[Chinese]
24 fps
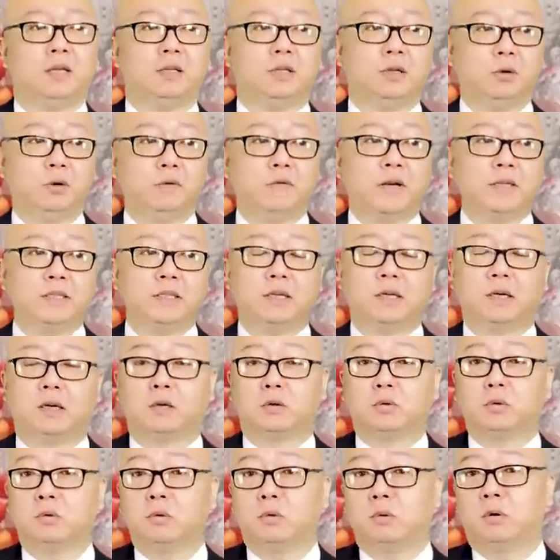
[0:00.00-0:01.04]
你会发现
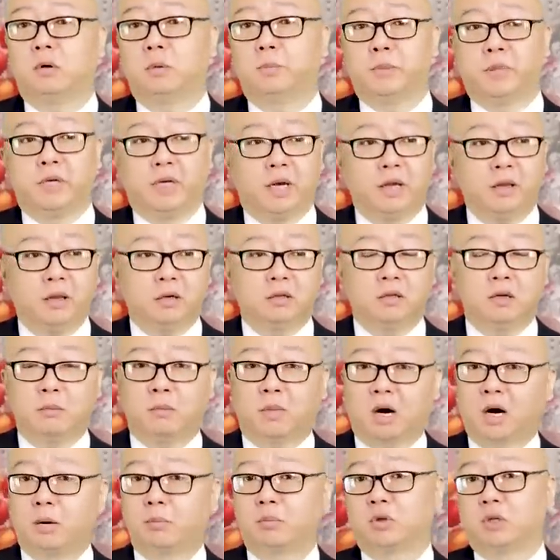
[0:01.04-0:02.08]
啊，中国别的任
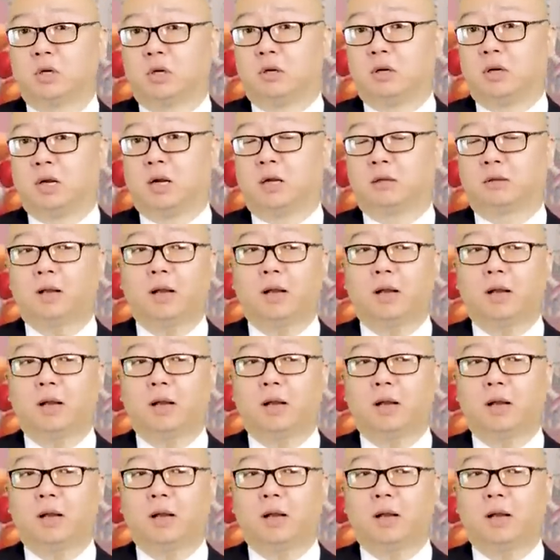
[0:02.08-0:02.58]
麻不成啊，